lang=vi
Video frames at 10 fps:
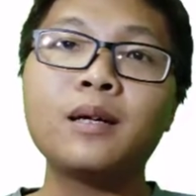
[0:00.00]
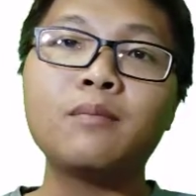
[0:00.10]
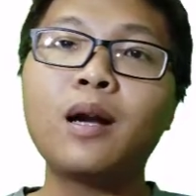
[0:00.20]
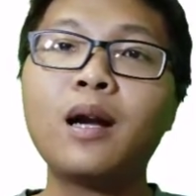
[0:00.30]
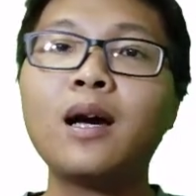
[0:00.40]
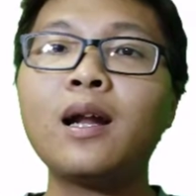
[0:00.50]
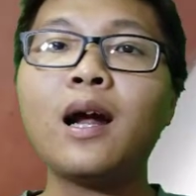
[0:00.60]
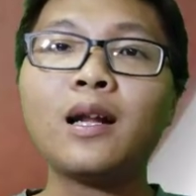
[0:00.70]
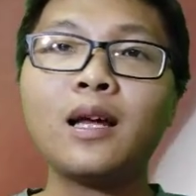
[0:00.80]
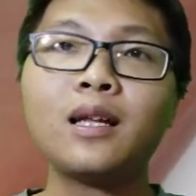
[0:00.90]
mình à,
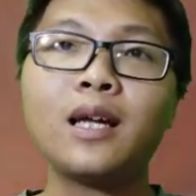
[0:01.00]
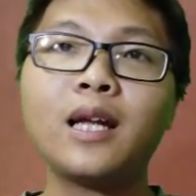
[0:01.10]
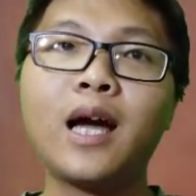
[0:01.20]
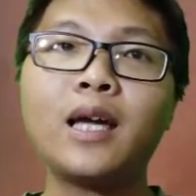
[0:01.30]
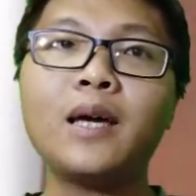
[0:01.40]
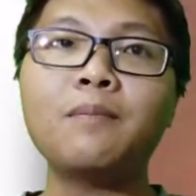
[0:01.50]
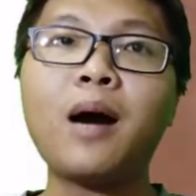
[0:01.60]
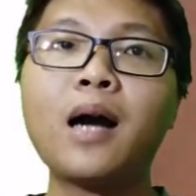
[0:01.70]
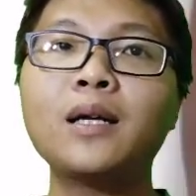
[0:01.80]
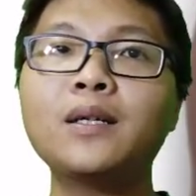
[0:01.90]
rất thích cái trải nghiệm
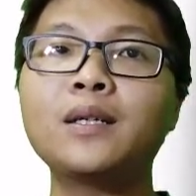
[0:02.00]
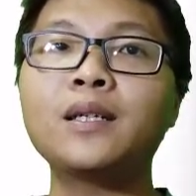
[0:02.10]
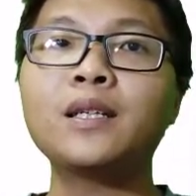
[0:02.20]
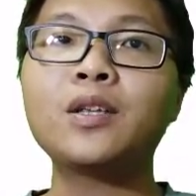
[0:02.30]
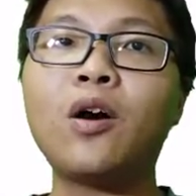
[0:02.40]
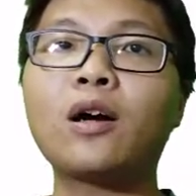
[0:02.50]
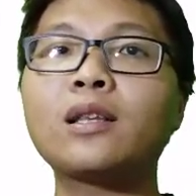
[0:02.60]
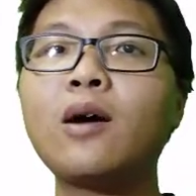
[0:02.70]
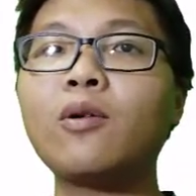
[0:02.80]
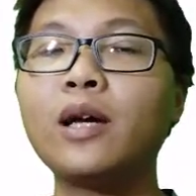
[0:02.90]
mò đường nên chọn
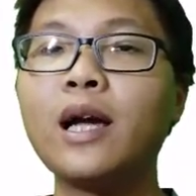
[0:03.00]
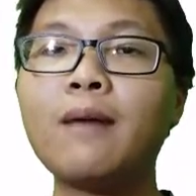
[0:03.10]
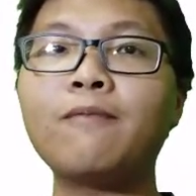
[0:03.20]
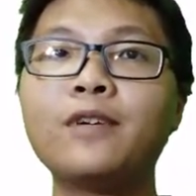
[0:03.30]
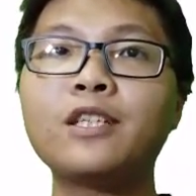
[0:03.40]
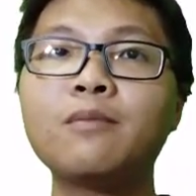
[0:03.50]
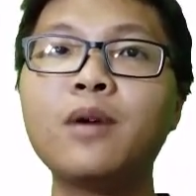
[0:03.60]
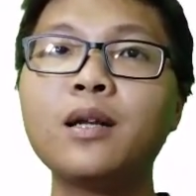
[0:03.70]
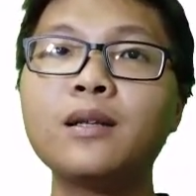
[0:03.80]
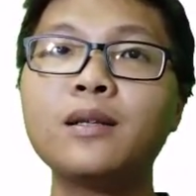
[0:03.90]
tàu điện ngầm và xe
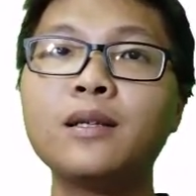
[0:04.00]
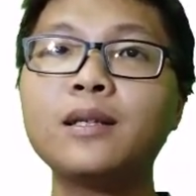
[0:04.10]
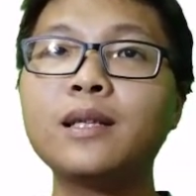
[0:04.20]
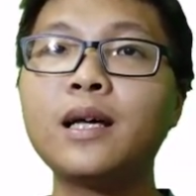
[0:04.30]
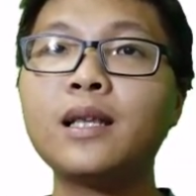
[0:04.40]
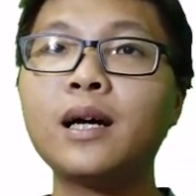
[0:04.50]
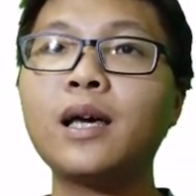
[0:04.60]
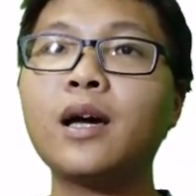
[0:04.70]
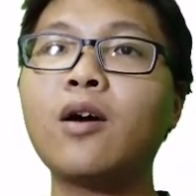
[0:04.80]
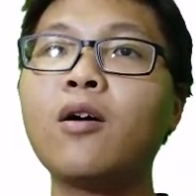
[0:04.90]
bus để thực
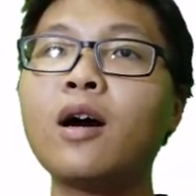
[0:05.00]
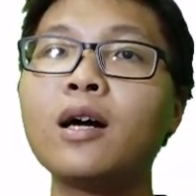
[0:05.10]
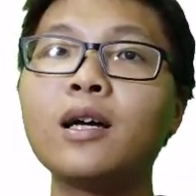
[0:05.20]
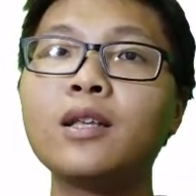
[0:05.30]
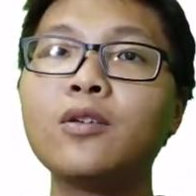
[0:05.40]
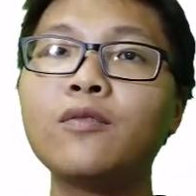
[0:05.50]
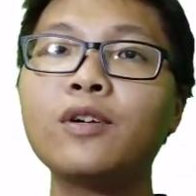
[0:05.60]
hiện hóa cái chiến